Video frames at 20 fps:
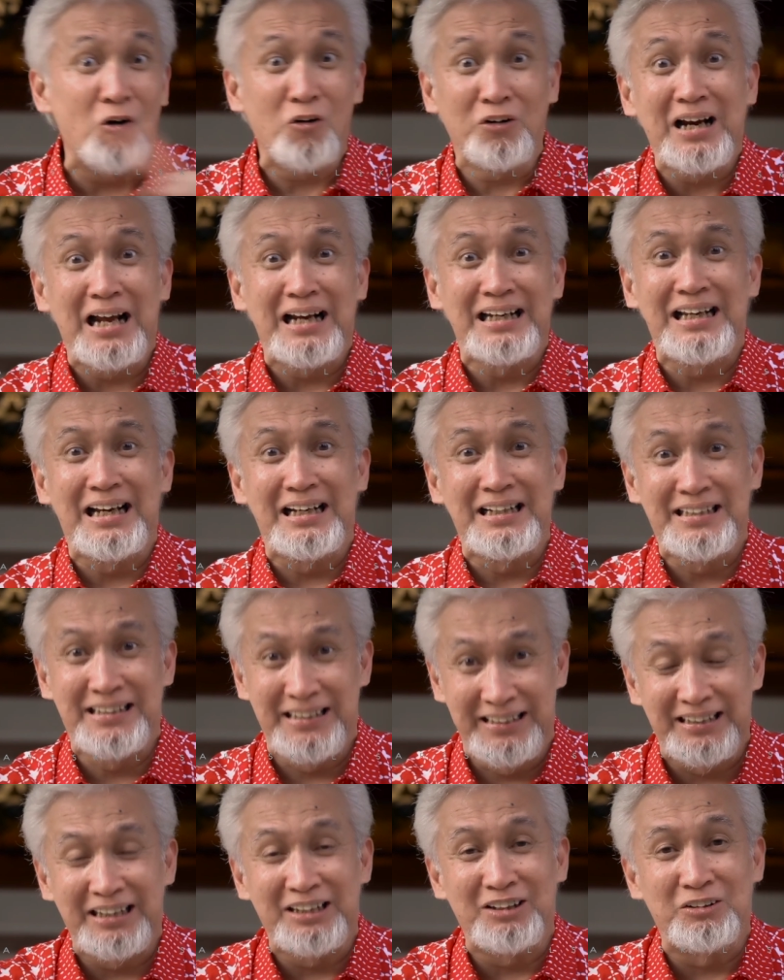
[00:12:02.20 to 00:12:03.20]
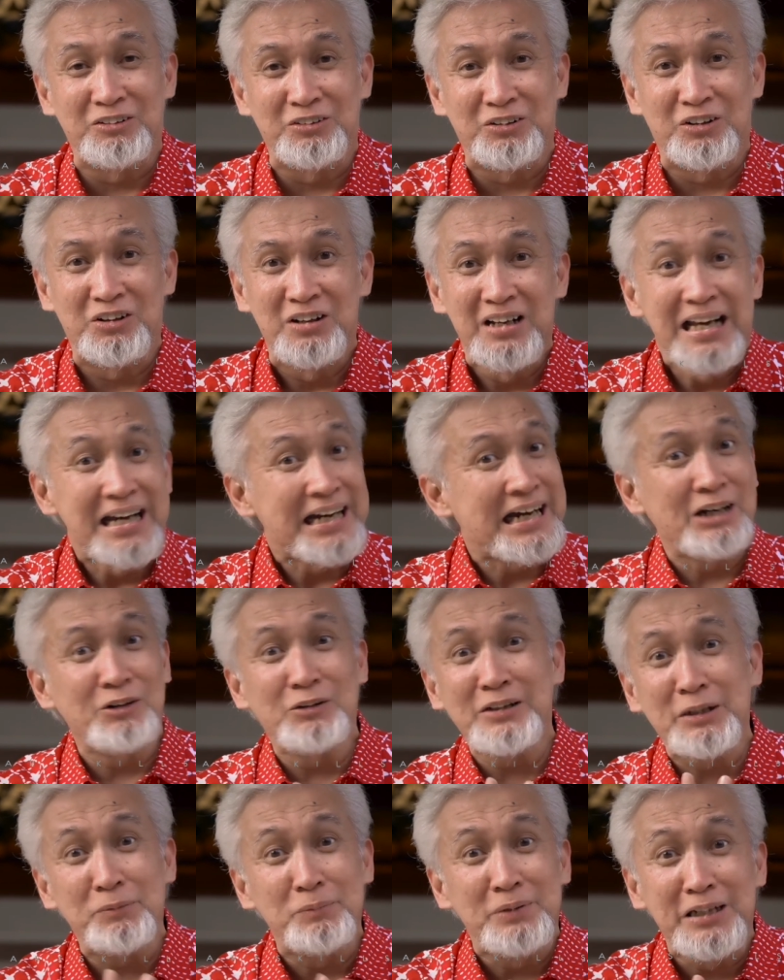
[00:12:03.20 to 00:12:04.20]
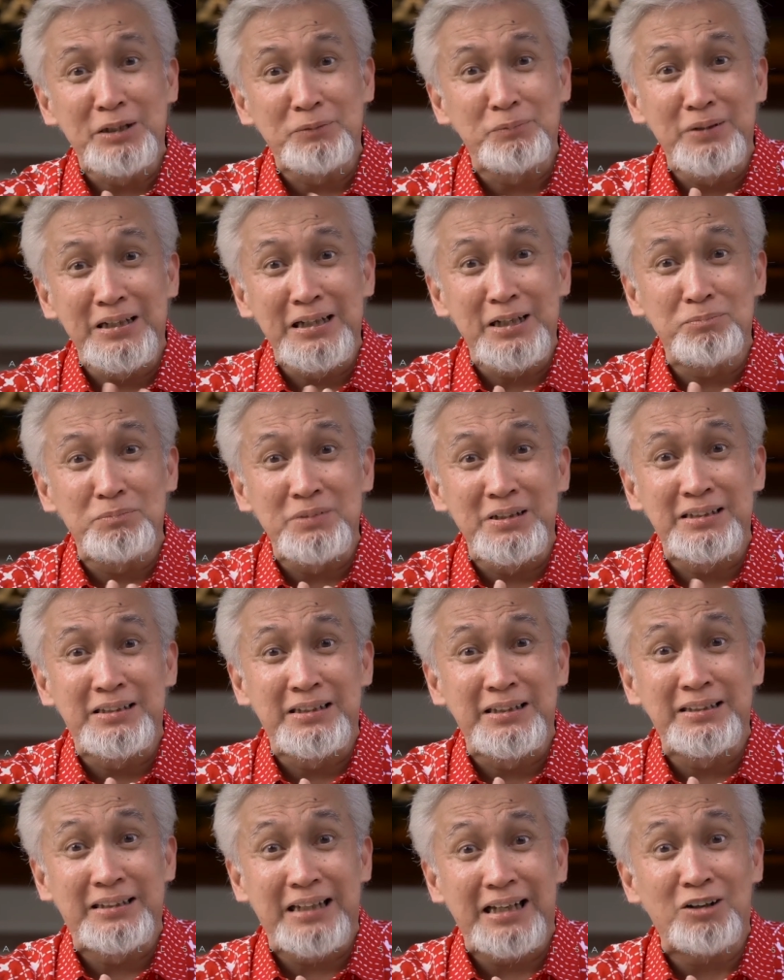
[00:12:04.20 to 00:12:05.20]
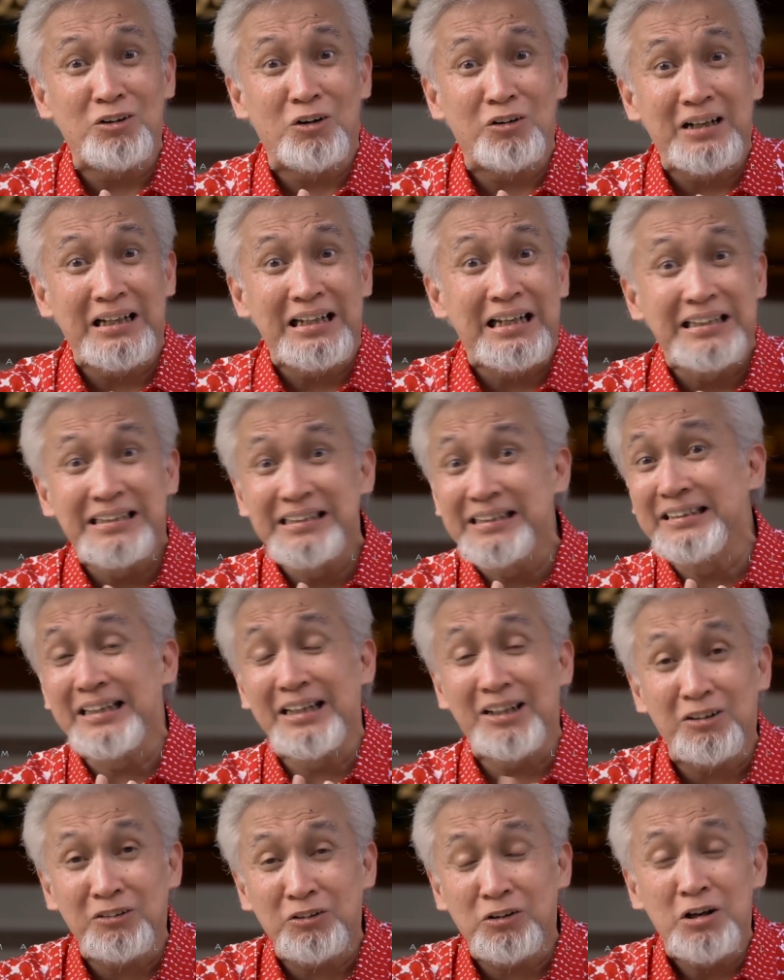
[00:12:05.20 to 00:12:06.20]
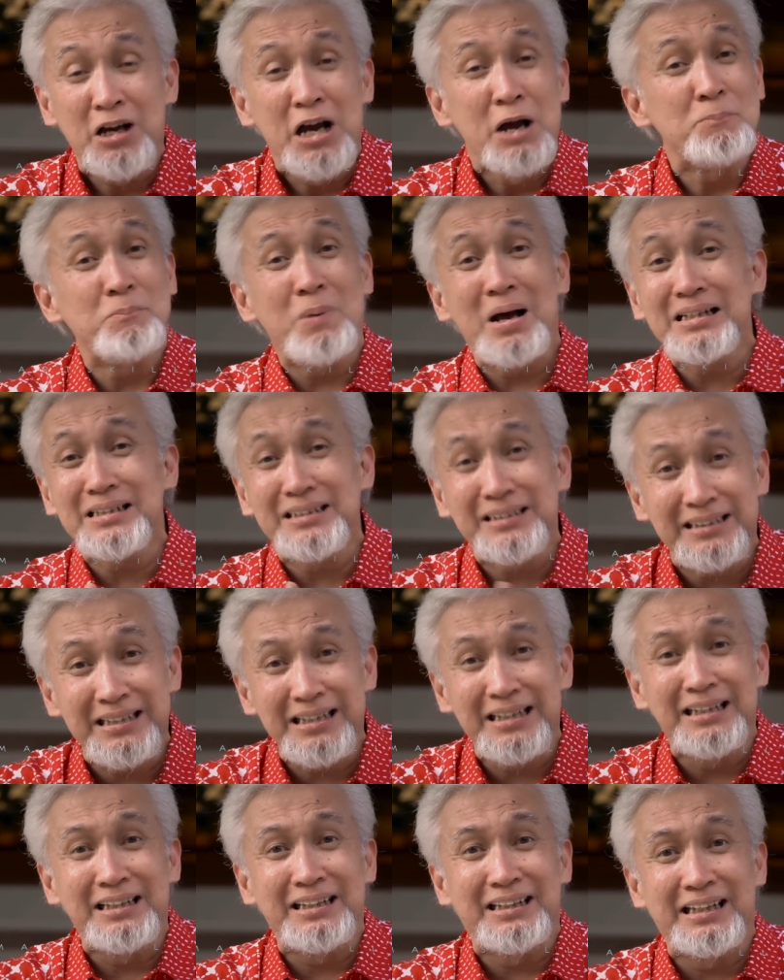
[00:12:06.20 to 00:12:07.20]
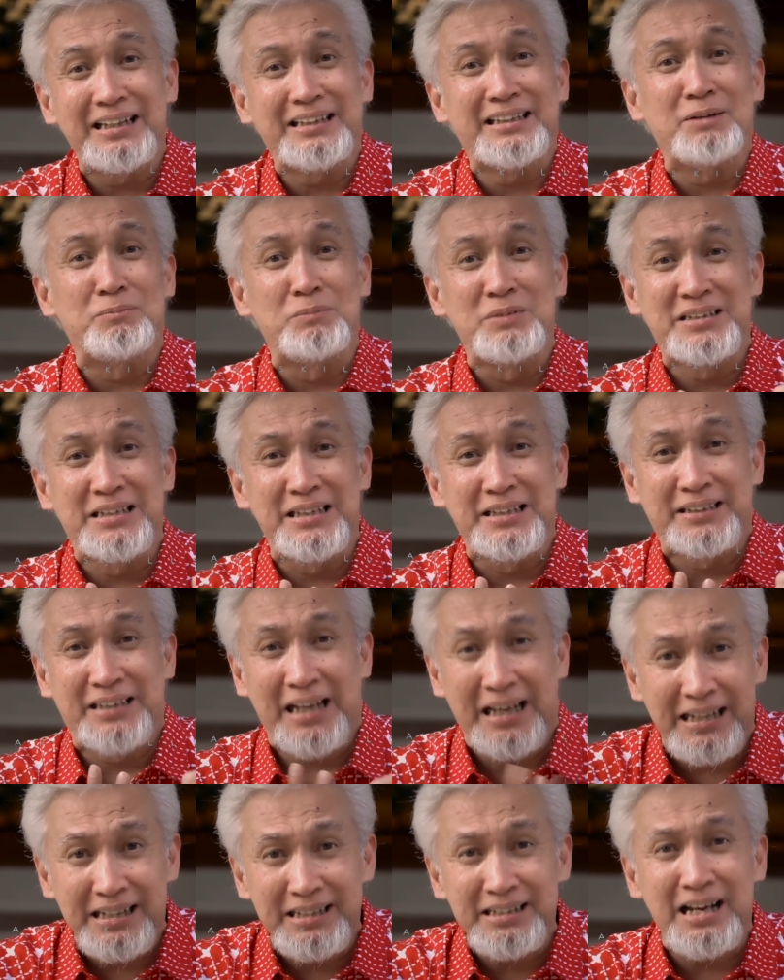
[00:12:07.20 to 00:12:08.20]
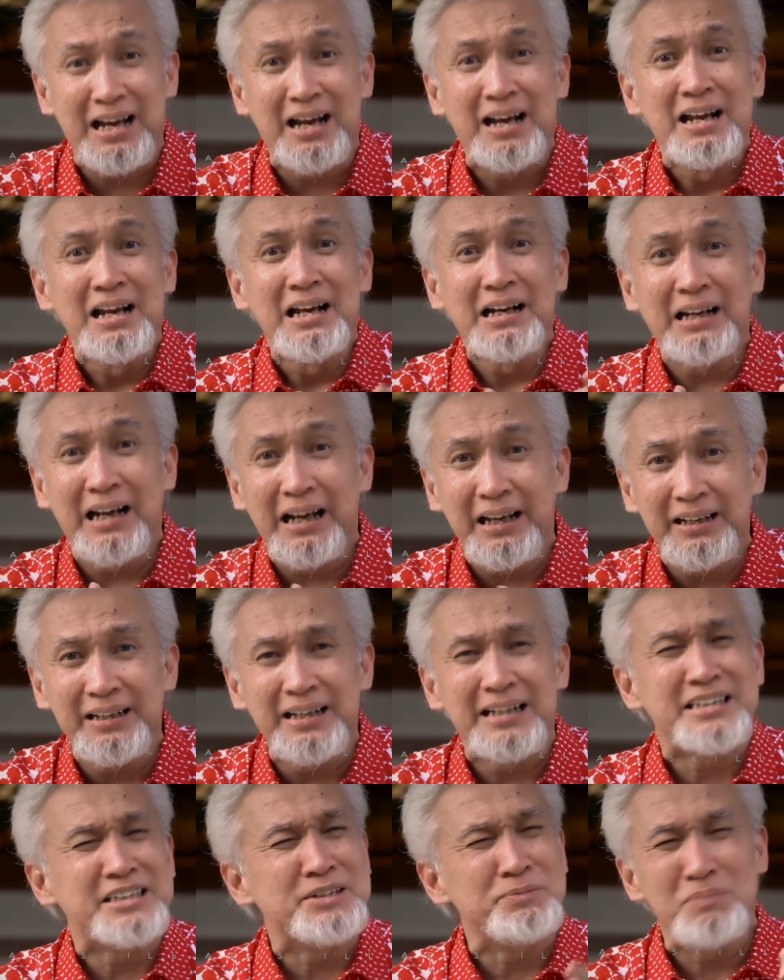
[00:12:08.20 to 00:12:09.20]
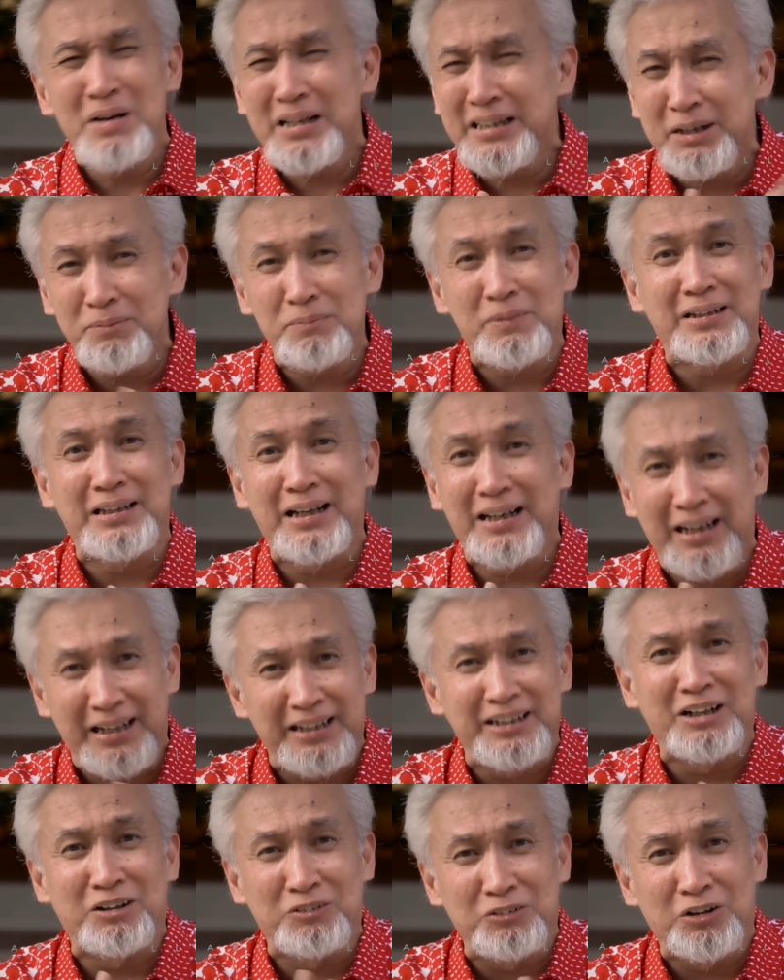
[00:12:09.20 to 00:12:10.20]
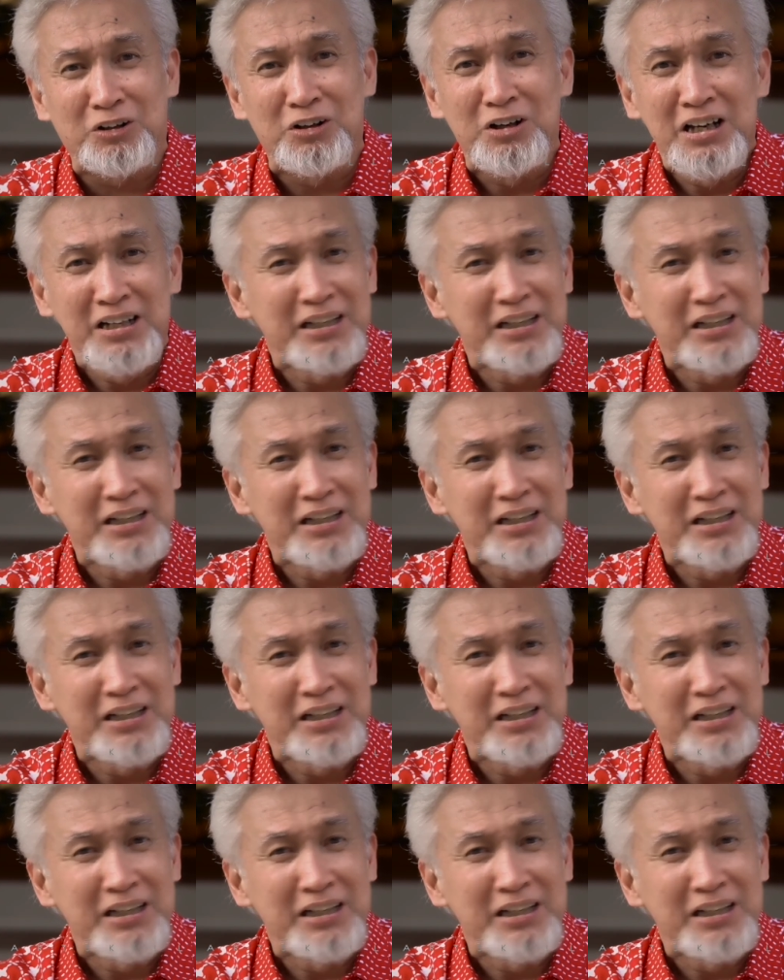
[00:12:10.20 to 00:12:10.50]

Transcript: orang yang dicintai Allah. Kalau kita benar-benar mencintai orang yang dicintai Allah, pasti kita mencintainya karena semata-mata karena Allah.